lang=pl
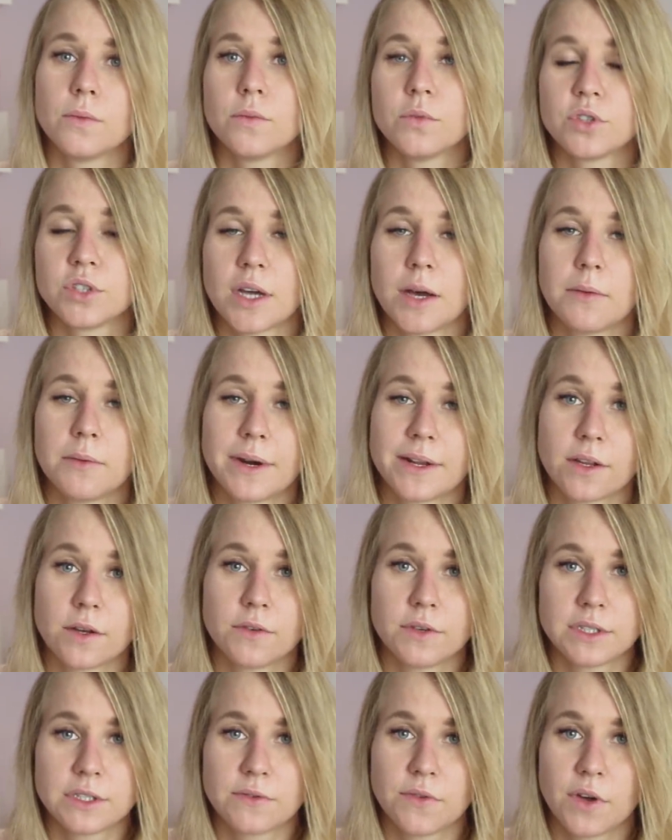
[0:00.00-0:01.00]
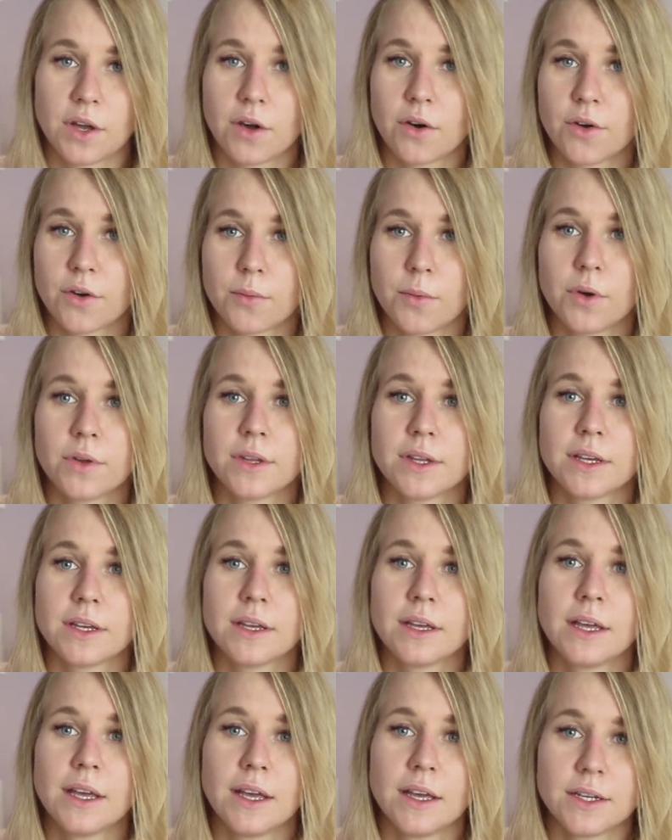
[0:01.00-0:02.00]
y, musiałam ratować swoje
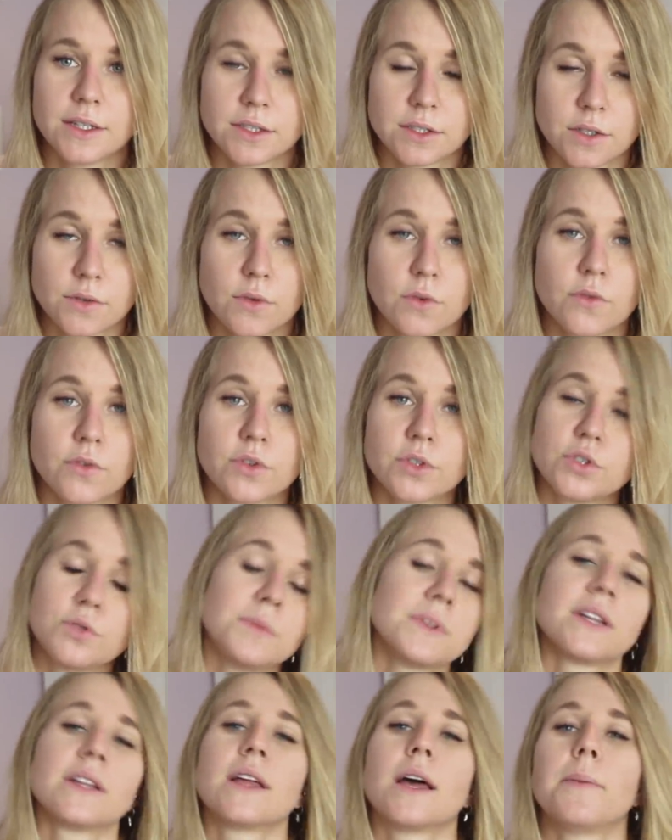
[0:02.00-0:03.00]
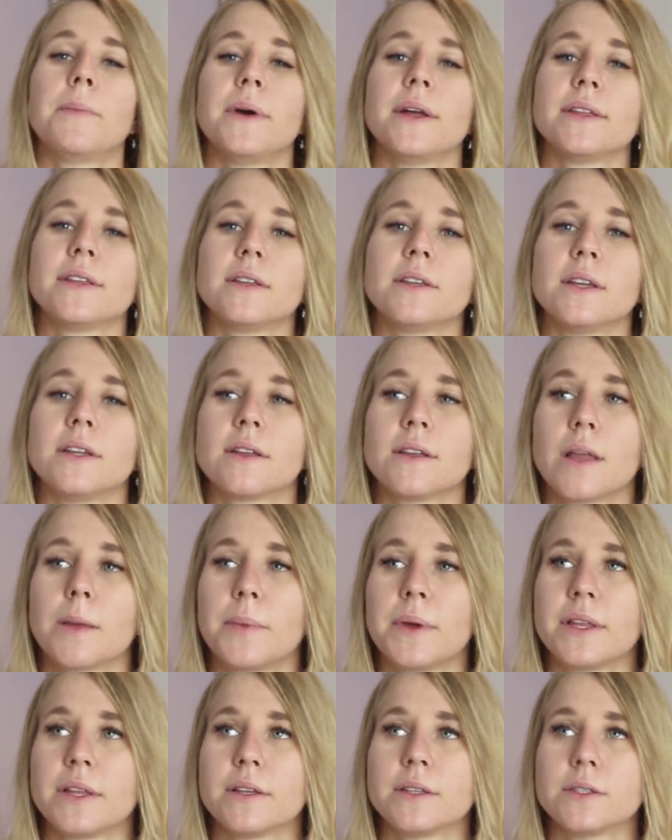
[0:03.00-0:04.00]
hormony, znowu wrócił mi ten apetyt i ten
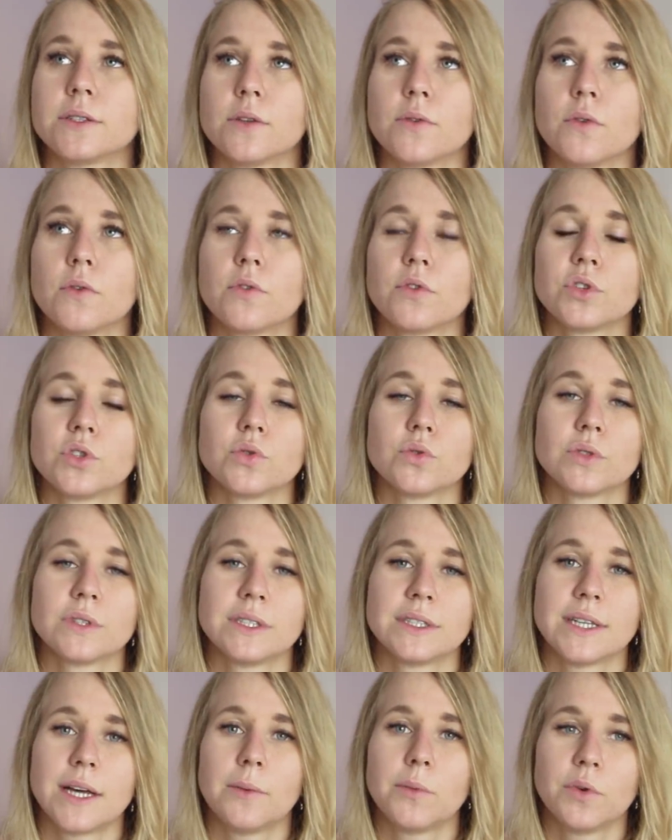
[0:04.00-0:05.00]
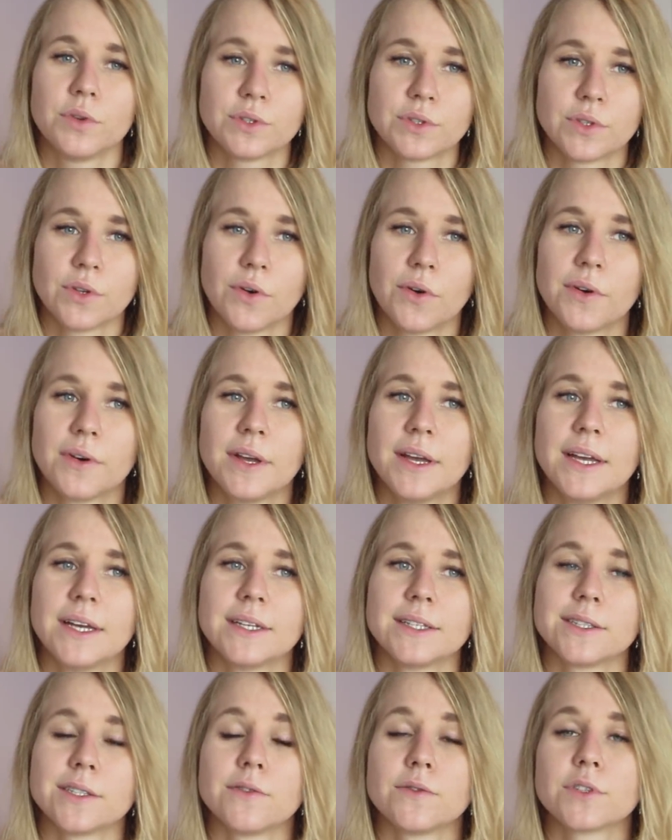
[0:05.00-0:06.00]
apetyt znowu wrócił za mocno,
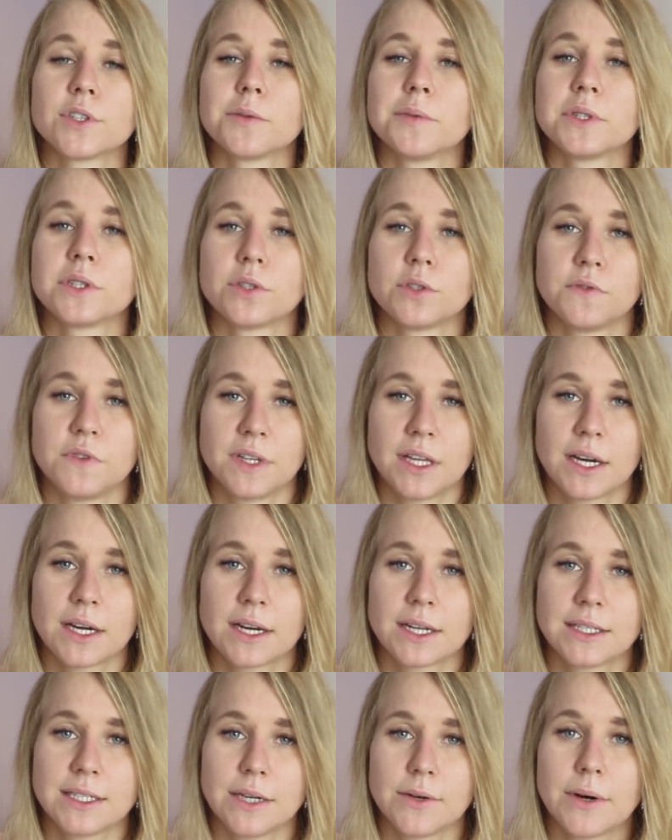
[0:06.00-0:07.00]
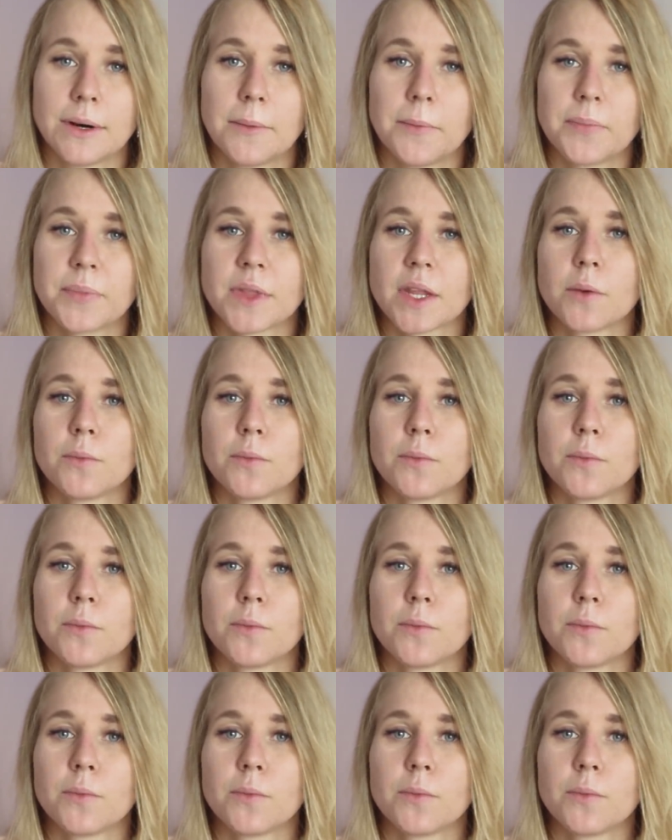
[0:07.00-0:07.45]
znowu sobie coś wynagradzałam.